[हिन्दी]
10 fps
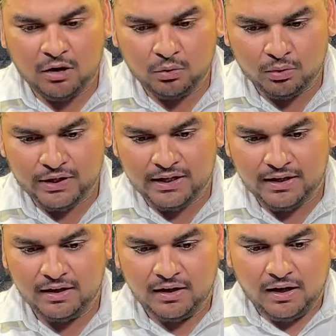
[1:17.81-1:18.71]
हूं
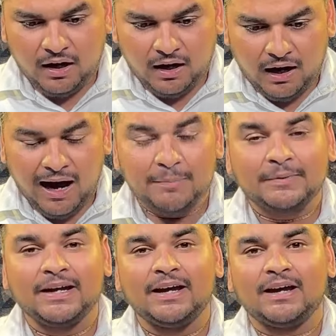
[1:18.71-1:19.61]
कि
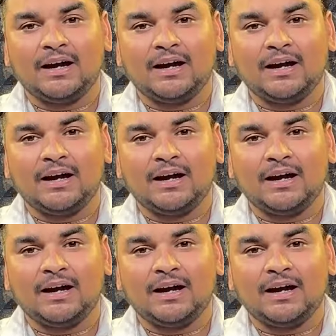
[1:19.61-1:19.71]
आपके